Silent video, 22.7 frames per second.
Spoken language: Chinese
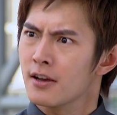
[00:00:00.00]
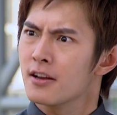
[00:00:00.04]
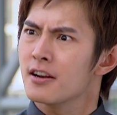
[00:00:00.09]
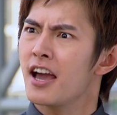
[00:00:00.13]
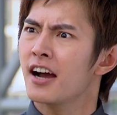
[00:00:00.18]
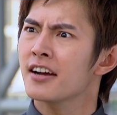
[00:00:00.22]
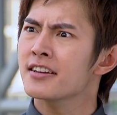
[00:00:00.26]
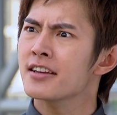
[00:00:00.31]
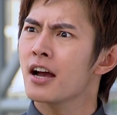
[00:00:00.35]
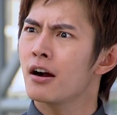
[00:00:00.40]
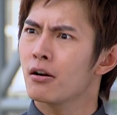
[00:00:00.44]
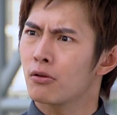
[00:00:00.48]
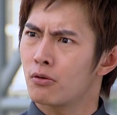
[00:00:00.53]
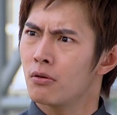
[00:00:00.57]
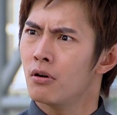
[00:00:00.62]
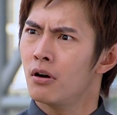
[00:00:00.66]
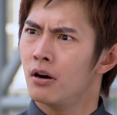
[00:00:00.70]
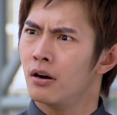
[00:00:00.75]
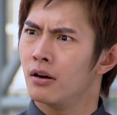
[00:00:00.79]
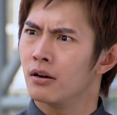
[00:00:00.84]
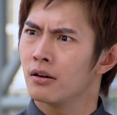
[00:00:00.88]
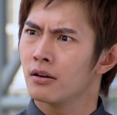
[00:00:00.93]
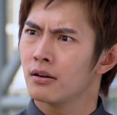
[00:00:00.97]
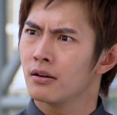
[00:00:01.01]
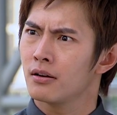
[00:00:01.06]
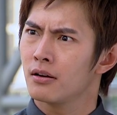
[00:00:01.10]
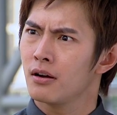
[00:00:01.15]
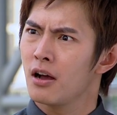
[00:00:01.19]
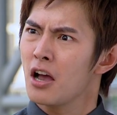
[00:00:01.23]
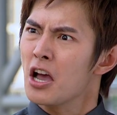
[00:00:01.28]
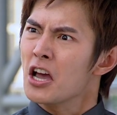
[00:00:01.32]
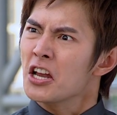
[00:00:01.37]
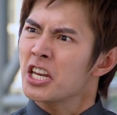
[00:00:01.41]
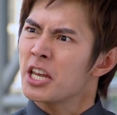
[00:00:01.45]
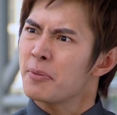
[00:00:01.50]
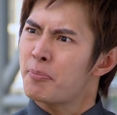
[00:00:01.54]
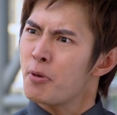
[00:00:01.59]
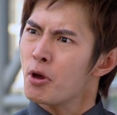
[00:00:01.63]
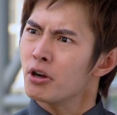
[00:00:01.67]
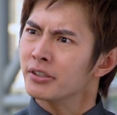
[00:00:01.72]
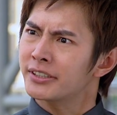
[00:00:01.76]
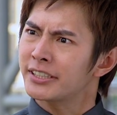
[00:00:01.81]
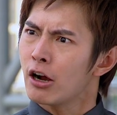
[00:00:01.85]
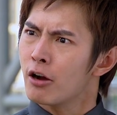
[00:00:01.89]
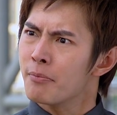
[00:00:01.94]
梁耀国，你不
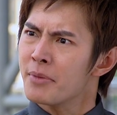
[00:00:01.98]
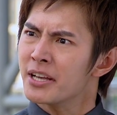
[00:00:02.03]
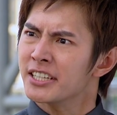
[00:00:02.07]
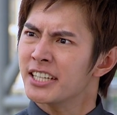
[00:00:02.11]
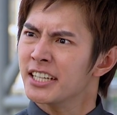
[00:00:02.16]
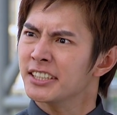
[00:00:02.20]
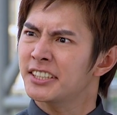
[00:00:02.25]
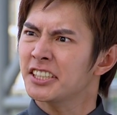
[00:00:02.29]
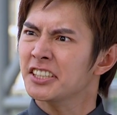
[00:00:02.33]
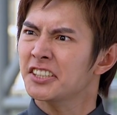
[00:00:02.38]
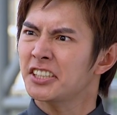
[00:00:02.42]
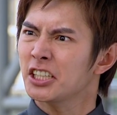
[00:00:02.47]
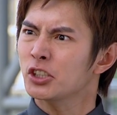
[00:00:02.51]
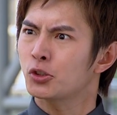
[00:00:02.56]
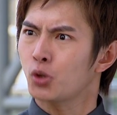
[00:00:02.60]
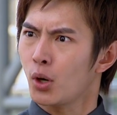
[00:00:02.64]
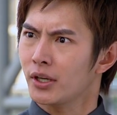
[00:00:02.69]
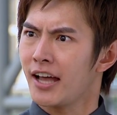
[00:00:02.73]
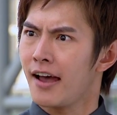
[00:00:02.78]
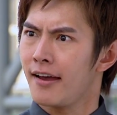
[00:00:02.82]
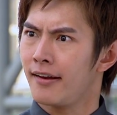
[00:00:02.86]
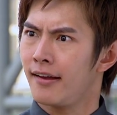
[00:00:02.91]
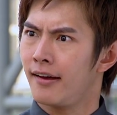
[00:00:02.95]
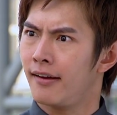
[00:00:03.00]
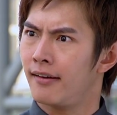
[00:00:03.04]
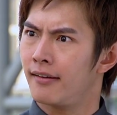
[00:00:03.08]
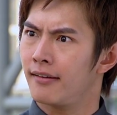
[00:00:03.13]
用在我面前惺惺作态了，